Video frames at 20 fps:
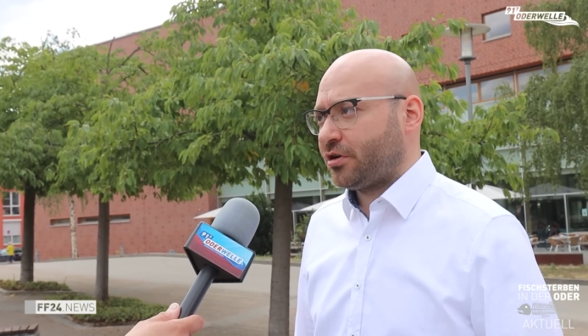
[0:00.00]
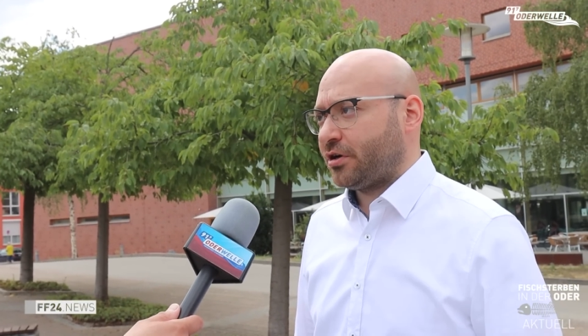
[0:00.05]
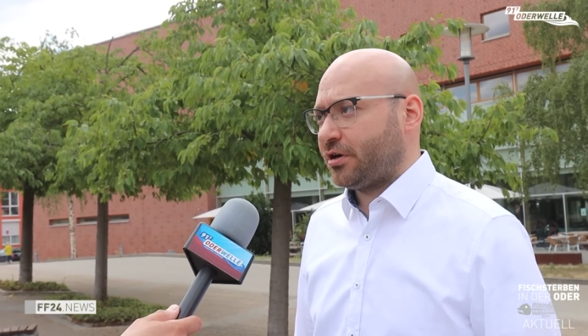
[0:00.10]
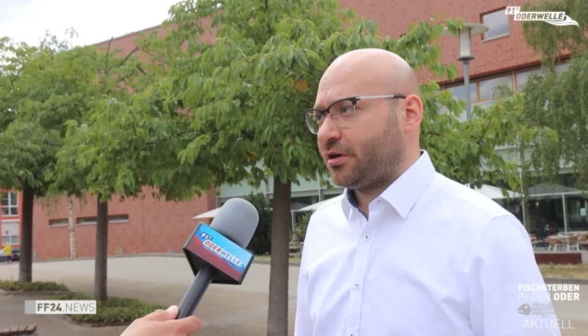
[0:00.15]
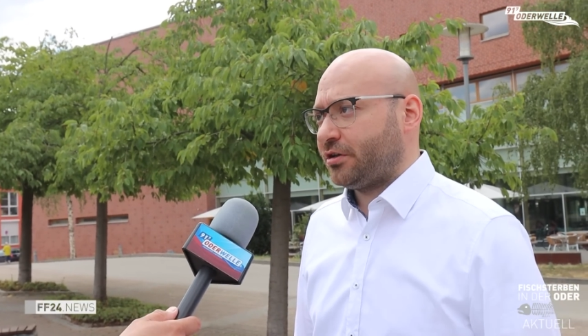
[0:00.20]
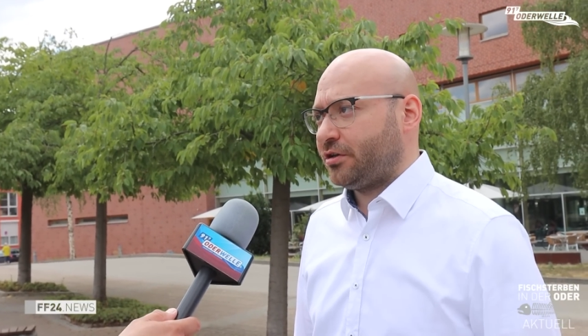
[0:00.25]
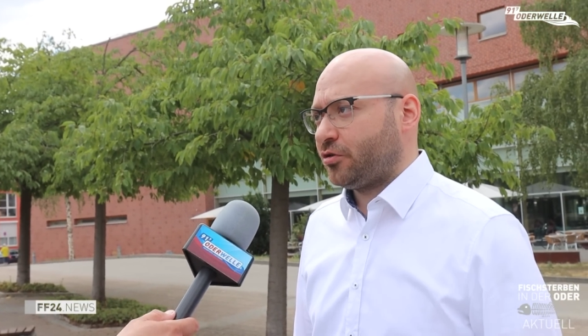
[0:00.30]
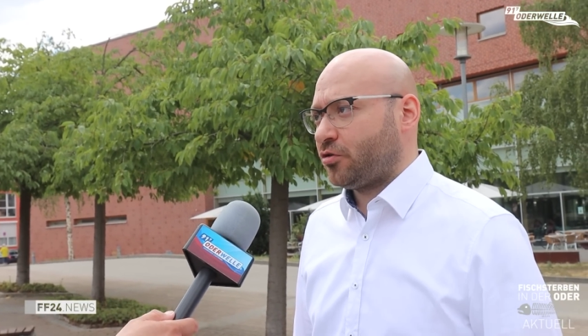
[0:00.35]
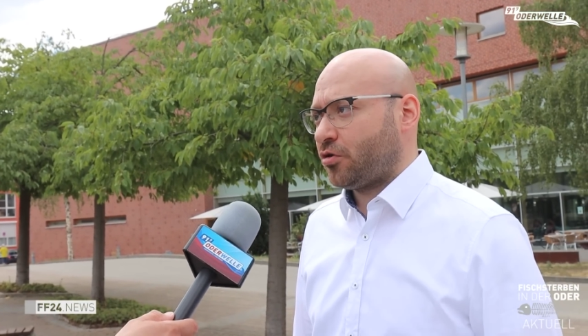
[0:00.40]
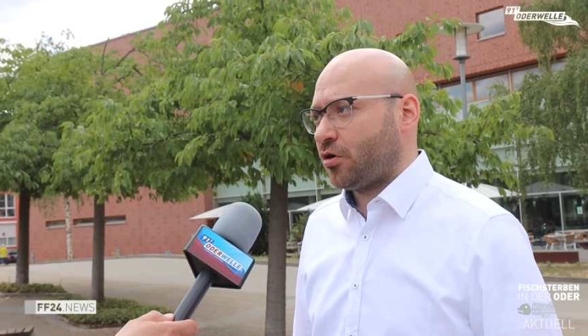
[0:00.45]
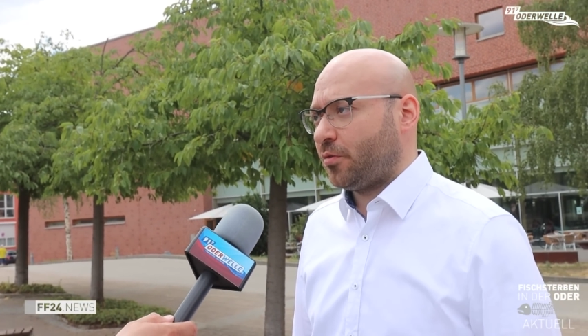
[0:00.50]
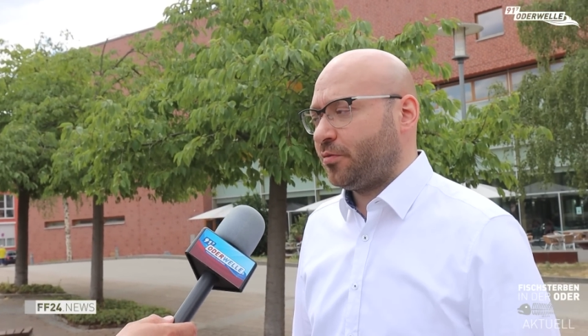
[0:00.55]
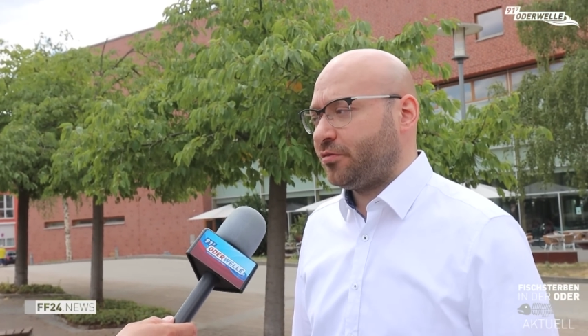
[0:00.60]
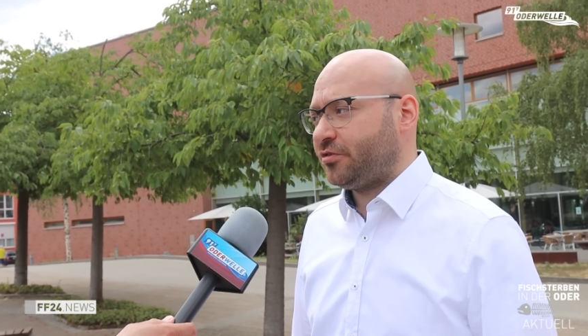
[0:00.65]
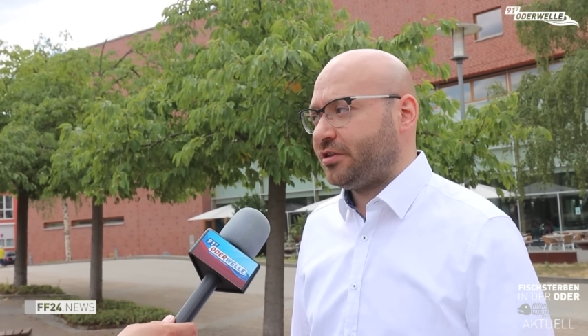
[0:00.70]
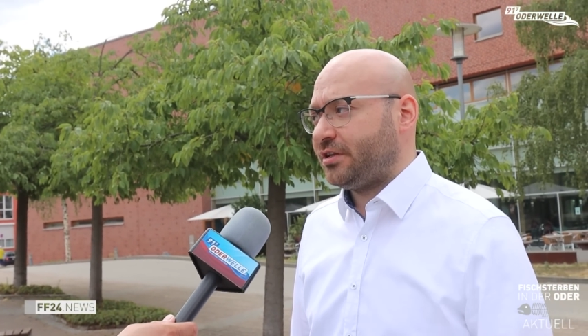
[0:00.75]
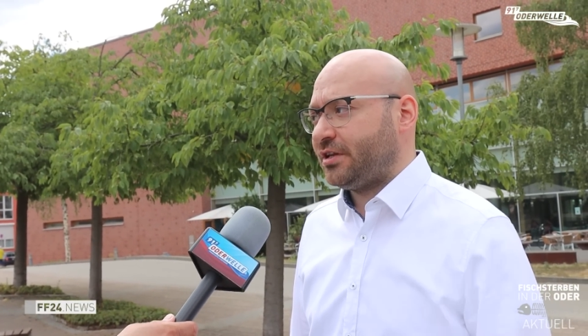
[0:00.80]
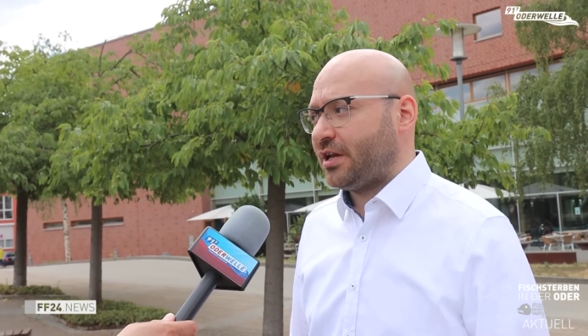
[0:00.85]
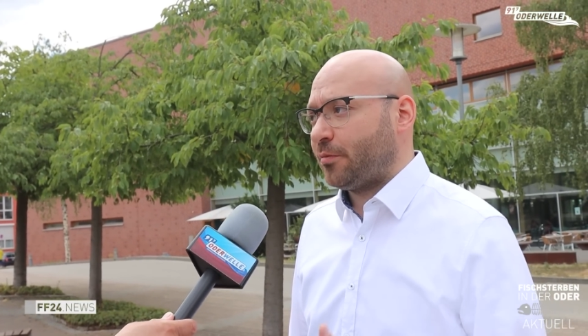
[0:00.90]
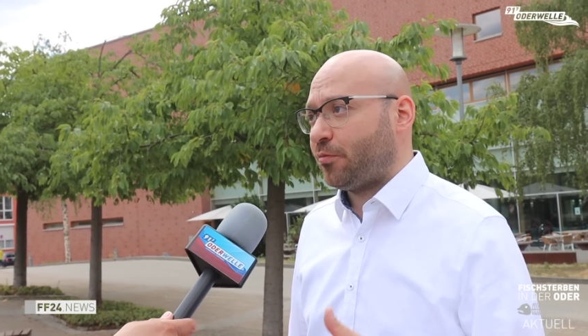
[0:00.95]
äh, die
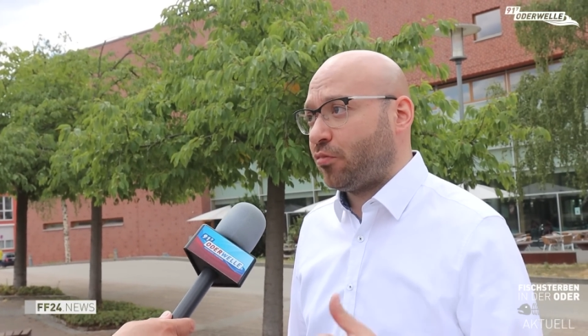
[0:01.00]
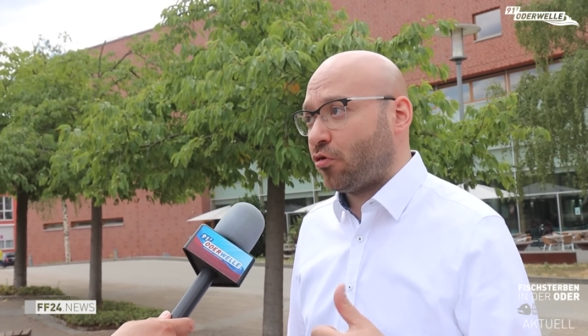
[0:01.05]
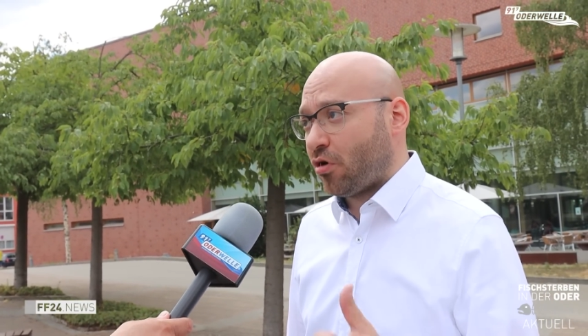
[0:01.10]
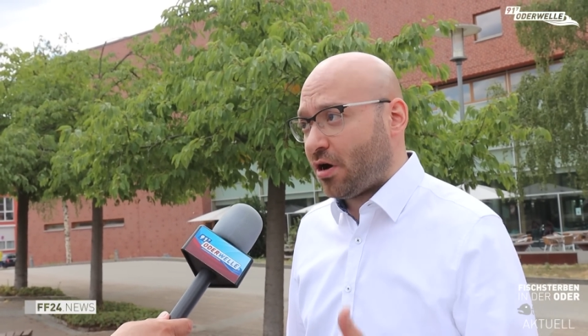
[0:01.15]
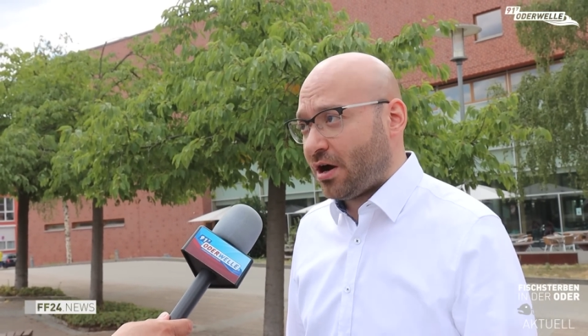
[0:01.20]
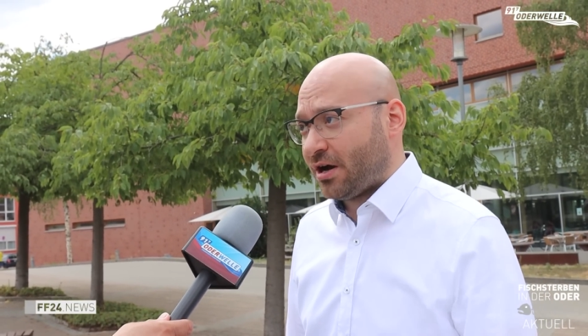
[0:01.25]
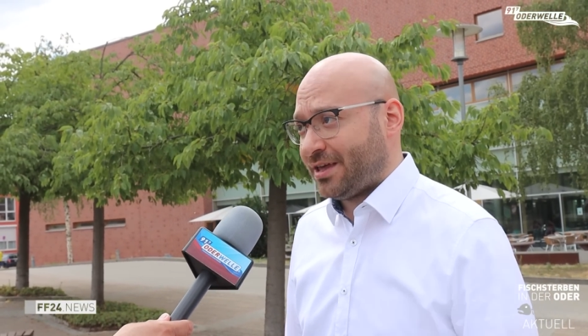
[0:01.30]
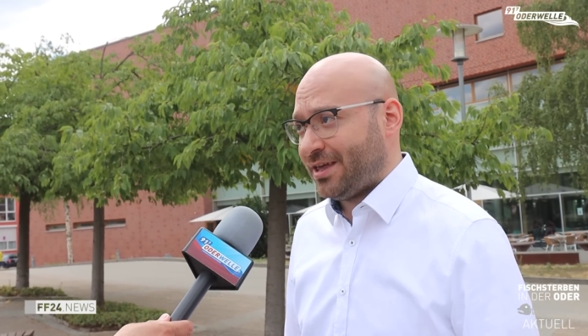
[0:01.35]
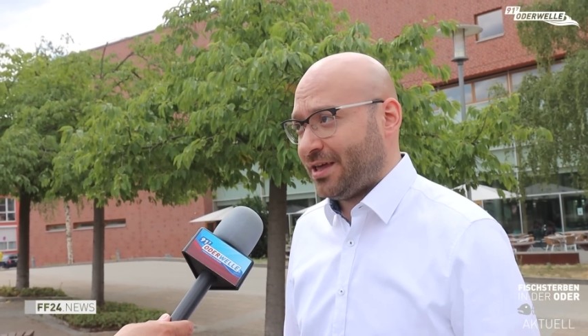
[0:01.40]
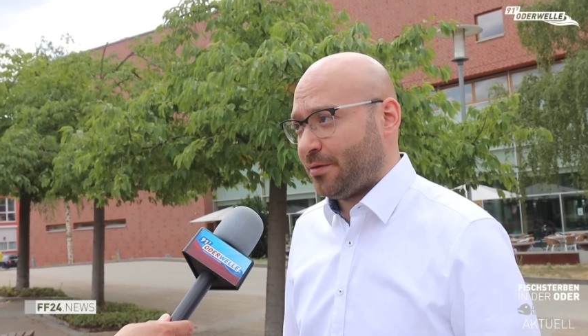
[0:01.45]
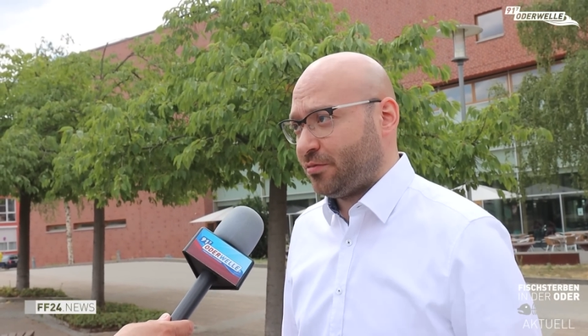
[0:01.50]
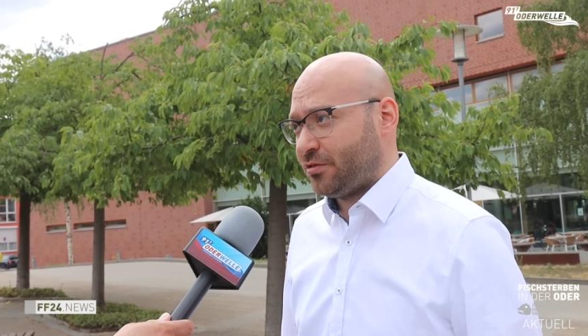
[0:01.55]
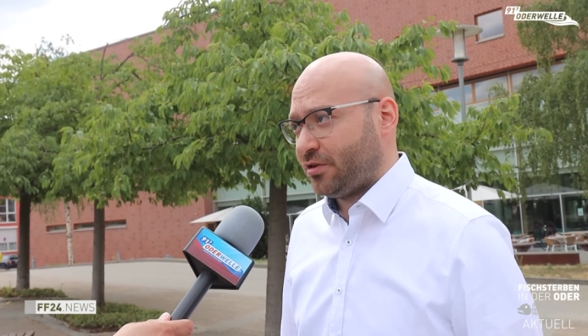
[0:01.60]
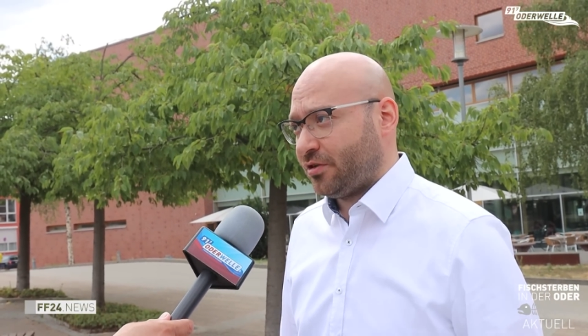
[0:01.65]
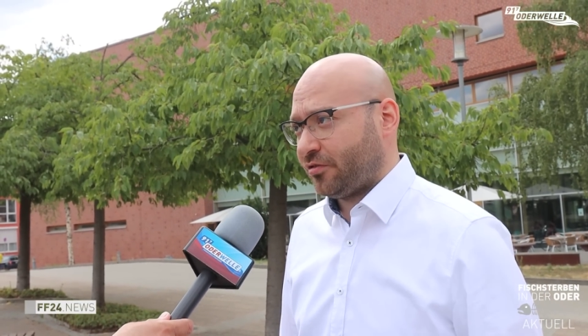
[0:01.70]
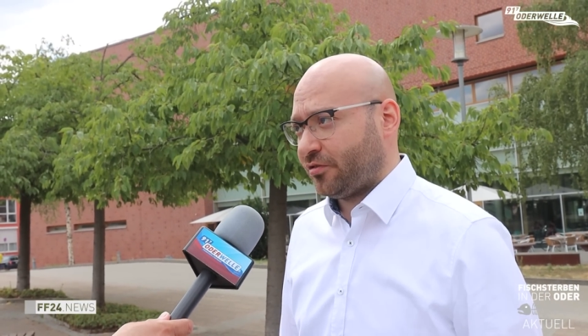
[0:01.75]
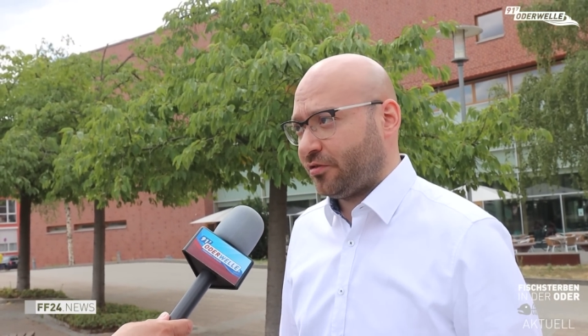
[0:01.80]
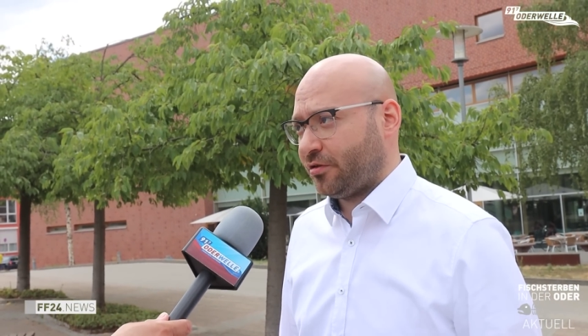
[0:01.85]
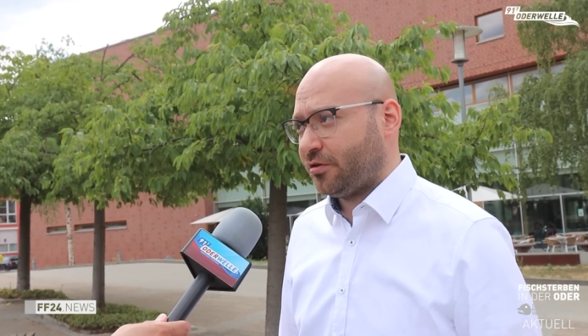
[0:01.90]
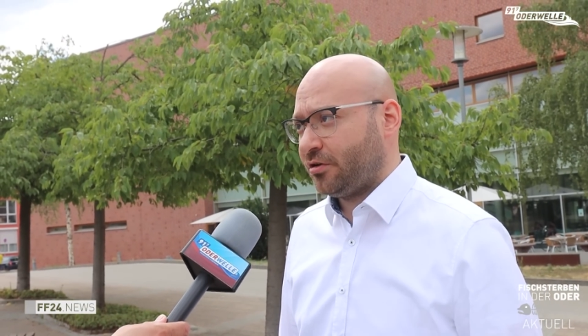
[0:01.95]
kommt, die
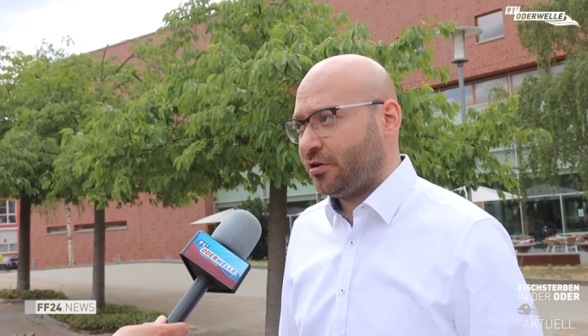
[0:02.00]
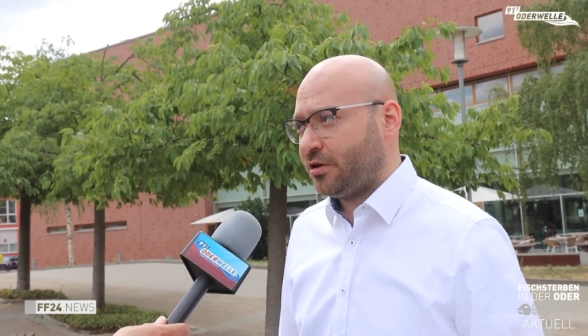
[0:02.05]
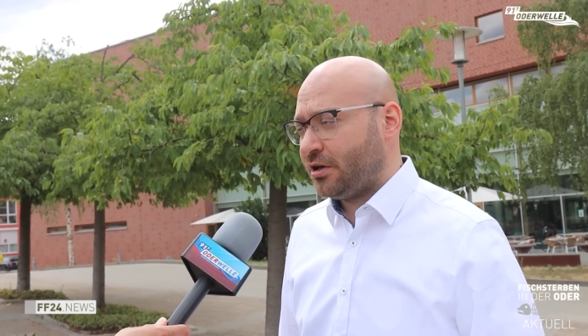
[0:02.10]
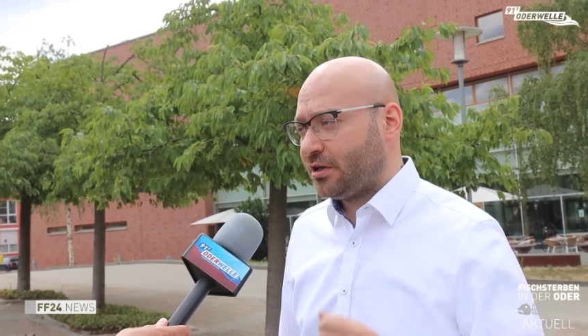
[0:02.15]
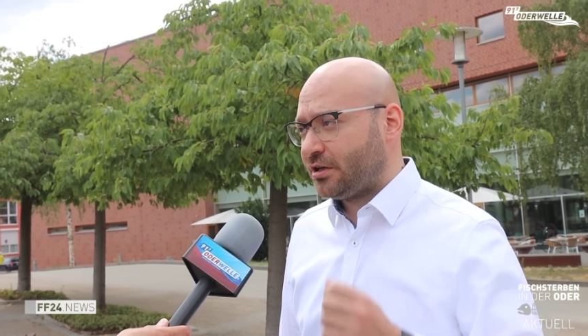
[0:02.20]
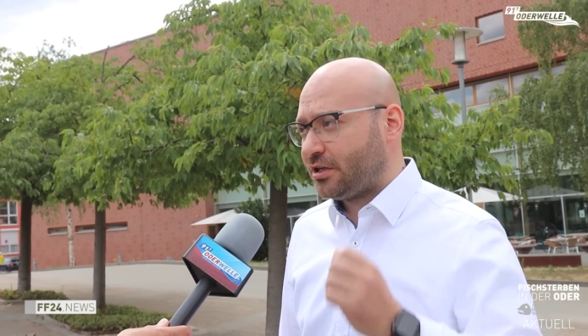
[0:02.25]
Laborergebnisse,